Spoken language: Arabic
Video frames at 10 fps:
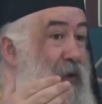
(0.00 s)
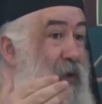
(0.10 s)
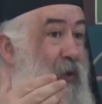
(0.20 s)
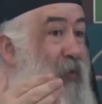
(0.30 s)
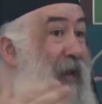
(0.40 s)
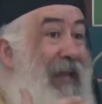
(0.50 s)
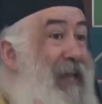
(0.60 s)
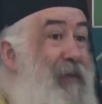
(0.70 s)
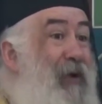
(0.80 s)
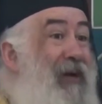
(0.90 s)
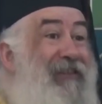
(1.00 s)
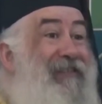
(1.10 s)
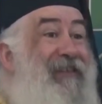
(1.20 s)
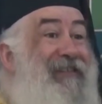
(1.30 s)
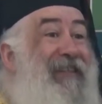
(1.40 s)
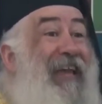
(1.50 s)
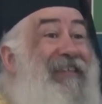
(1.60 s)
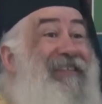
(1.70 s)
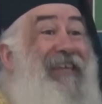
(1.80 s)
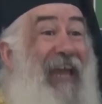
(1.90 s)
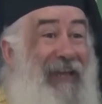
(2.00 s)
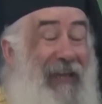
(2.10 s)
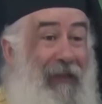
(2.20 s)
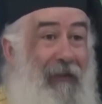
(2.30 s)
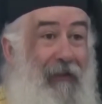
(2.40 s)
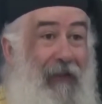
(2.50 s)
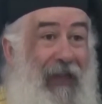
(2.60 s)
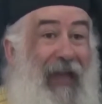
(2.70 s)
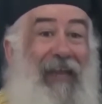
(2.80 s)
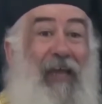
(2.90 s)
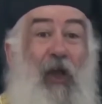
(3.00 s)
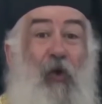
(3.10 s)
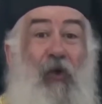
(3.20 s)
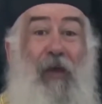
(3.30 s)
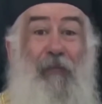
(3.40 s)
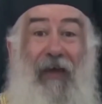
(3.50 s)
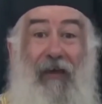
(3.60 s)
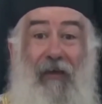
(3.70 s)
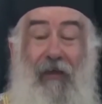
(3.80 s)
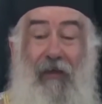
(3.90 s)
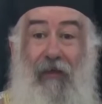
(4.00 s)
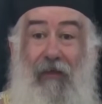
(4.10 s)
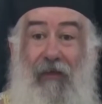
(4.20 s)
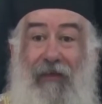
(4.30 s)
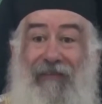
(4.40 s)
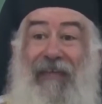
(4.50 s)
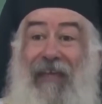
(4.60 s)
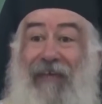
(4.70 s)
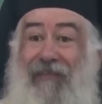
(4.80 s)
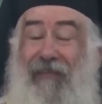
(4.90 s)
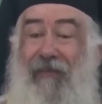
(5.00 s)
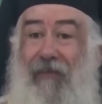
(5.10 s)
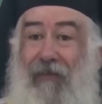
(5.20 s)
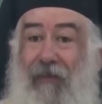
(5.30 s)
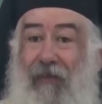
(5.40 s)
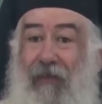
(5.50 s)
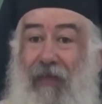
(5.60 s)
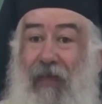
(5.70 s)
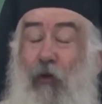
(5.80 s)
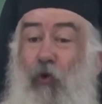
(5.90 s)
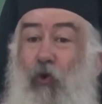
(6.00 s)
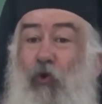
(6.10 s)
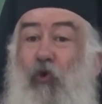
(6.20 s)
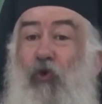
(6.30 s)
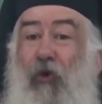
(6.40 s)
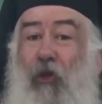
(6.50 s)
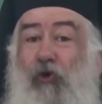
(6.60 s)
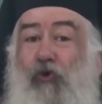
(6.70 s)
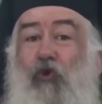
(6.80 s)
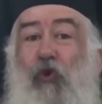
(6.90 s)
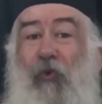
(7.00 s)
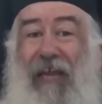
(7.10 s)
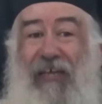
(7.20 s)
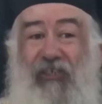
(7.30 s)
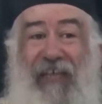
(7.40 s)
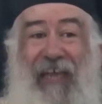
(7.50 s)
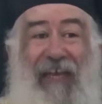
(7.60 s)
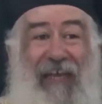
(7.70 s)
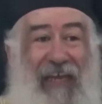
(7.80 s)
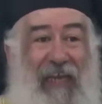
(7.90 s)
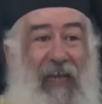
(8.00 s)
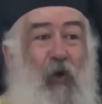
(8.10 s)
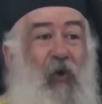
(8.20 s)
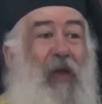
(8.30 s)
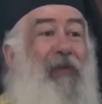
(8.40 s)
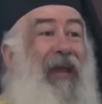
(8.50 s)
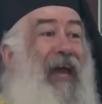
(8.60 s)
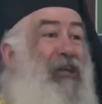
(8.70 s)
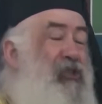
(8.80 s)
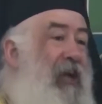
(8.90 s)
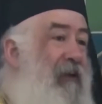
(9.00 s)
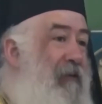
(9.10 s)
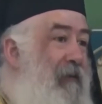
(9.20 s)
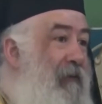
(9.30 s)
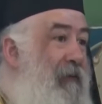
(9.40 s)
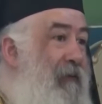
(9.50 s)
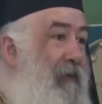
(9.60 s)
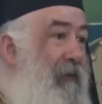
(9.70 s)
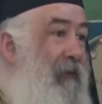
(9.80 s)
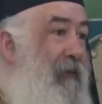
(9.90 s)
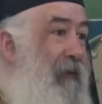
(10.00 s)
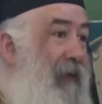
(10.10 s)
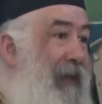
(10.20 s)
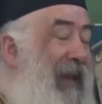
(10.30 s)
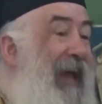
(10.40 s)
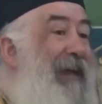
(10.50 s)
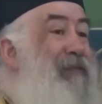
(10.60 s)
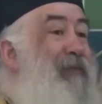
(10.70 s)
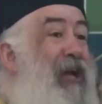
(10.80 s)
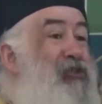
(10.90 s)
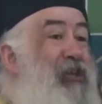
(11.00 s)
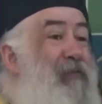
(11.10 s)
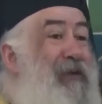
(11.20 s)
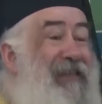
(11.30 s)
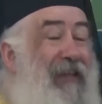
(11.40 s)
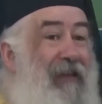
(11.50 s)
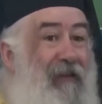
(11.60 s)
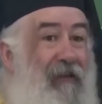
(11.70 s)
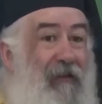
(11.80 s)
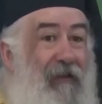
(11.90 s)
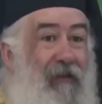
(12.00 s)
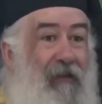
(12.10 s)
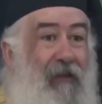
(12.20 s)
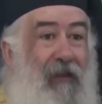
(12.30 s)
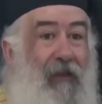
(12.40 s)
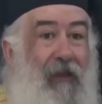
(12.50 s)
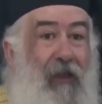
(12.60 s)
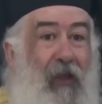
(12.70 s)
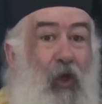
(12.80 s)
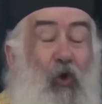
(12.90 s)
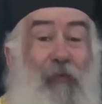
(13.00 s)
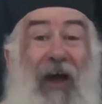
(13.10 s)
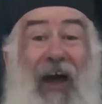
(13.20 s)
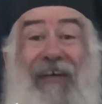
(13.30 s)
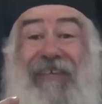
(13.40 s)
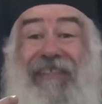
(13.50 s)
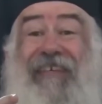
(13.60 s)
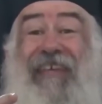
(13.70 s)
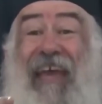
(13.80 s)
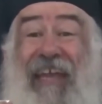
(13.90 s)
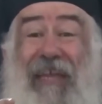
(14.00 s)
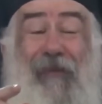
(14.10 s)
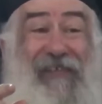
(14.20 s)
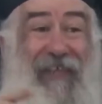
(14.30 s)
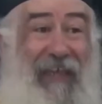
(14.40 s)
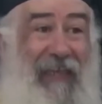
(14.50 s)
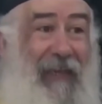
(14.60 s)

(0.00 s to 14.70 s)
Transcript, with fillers: ولكن ما قدرت اي ديانه على كوكبنا طيله القرون والعصور والاجيال اللي كوكبنا عاشها لحد ما اجى المسيح وما اعطى ديانه مسيحيه